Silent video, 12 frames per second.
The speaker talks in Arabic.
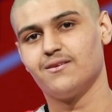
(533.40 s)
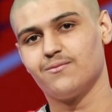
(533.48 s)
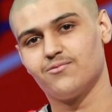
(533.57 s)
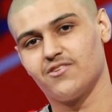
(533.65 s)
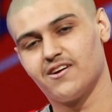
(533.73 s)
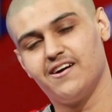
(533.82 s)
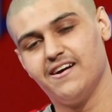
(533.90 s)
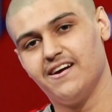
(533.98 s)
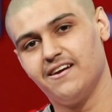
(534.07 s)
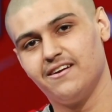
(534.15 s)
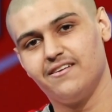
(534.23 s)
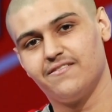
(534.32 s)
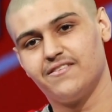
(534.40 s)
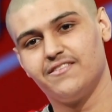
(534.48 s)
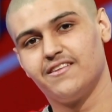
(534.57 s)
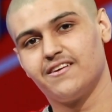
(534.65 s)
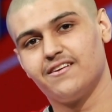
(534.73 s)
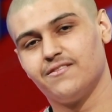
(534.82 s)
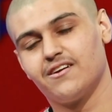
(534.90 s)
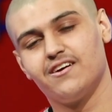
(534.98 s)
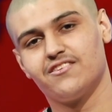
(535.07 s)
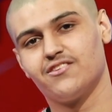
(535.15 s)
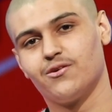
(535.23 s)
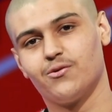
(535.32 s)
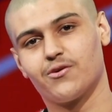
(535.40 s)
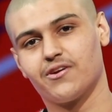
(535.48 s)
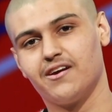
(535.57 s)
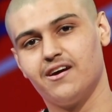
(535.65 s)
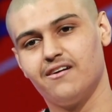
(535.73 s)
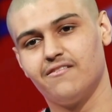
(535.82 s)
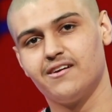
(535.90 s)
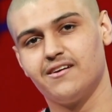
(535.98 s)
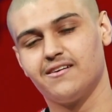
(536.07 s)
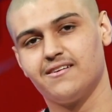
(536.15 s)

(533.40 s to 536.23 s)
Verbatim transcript: بصراحه يعني في الدراسه والرياضه